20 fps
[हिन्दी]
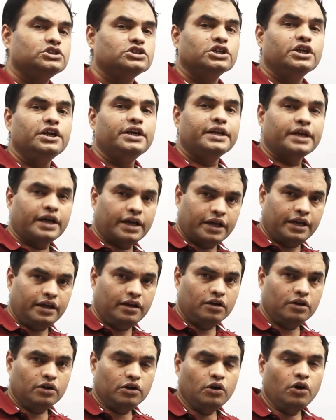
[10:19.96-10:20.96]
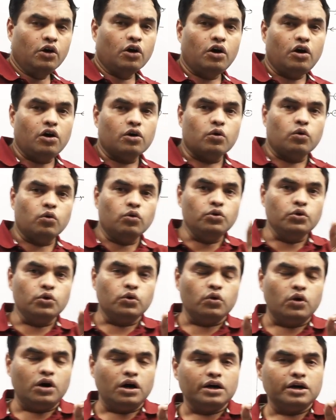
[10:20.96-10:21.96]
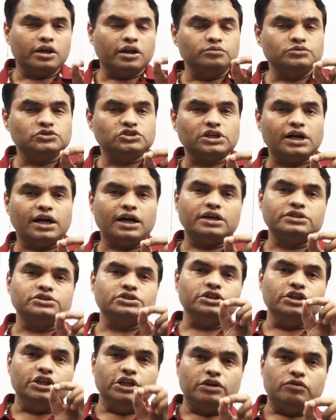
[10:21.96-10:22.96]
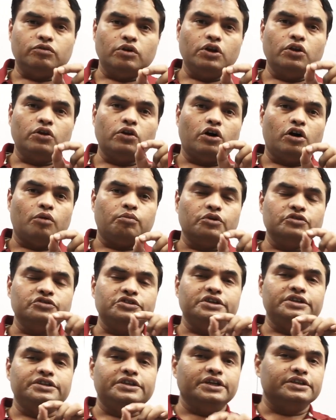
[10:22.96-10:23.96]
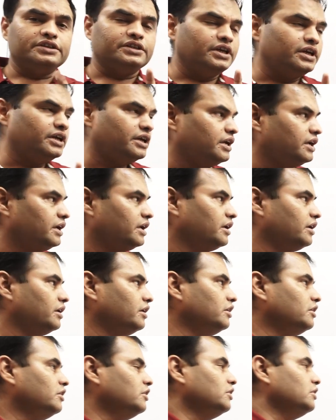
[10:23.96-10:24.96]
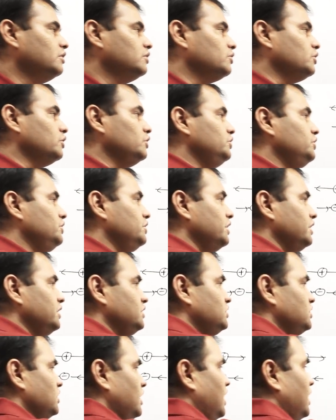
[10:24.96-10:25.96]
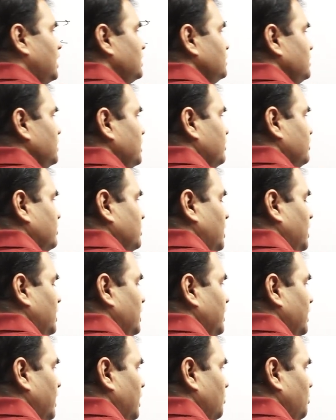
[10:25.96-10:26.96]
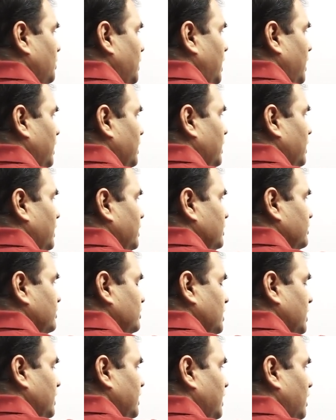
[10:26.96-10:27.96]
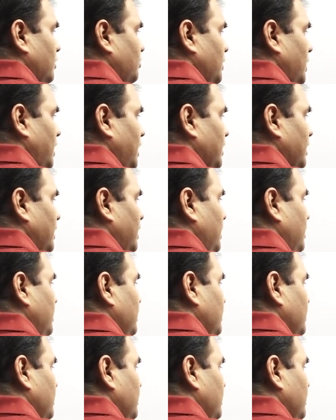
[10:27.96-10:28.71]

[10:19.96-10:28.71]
शीट हैं और उनको अगर हम चार्ज इक्वल और ऑपोजिट देते हैं तो ये चार्ज इसके इनर पे आएगा इसके इनर पे आएगा